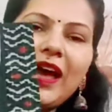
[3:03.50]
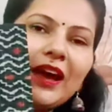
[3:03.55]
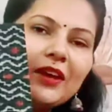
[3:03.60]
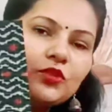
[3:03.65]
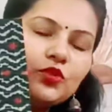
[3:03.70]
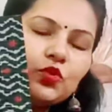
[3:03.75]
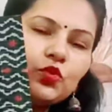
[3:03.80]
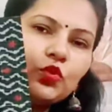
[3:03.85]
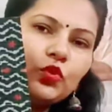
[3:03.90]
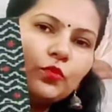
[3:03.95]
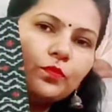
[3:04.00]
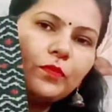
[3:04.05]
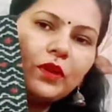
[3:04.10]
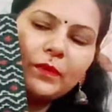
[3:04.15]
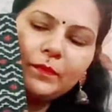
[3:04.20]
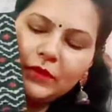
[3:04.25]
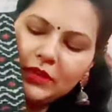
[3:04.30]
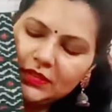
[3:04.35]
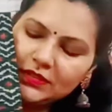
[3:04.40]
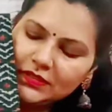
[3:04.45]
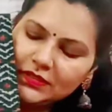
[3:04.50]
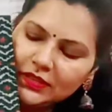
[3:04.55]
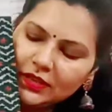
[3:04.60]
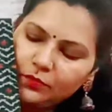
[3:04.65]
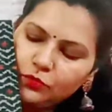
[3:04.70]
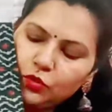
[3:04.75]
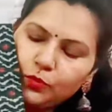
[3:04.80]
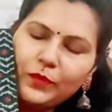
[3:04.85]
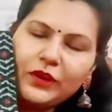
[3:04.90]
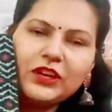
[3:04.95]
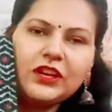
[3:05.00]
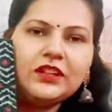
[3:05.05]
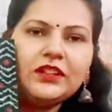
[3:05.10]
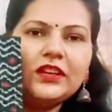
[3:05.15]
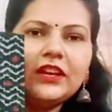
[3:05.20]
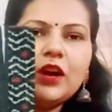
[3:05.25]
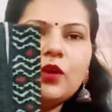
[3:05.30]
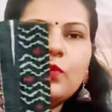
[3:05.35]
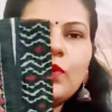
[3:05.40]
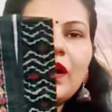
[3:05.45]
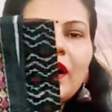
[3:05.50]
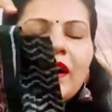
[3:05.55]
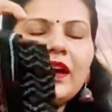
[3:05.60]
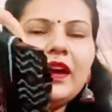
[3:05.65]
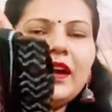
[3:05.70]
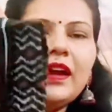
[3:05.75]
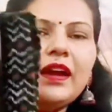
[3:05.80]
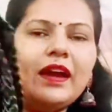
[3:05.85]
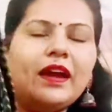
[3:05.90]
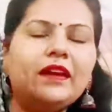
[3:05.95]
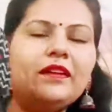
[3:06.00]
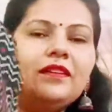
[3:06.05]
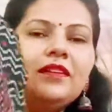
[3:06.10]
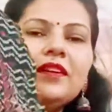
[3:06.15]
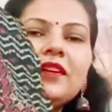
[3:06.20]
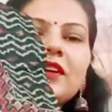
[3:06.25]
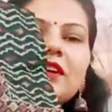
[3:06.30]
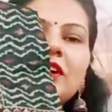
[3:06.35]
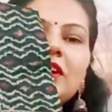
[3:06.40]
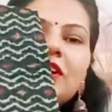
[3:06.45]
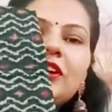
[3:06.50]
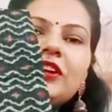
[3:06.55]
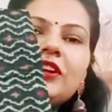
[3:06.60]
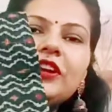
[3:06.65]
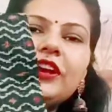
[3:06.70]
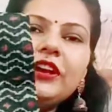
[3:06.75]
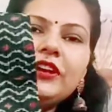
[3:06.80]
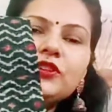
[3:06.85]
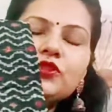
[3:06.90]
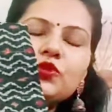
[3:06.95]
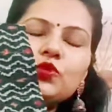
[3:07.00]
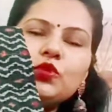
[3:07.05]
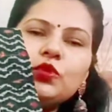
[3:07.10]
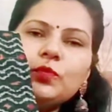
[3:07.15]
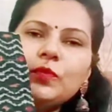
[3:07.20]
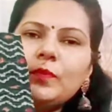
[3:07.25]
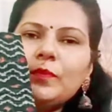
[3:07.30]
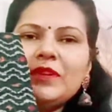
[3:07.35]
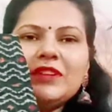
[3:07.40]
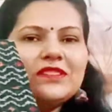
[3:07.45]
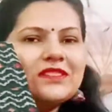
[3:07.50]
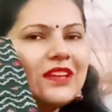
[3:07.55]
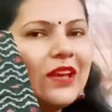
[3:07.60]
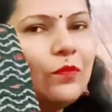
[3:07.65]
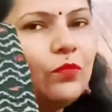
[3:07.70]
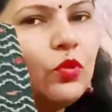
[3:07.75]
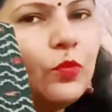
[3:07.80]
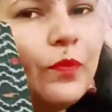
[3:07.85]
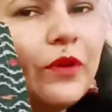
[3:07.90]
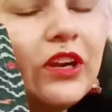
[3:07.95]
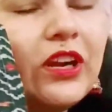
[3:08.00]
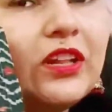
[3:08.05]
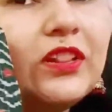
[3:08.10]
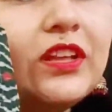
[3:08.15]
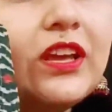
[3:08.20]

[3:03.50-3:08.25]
ब्लैक सूट में भी सेम दुपट्टा दिया हुआ है एंड रेड सूट में भी सेम दुपट्टा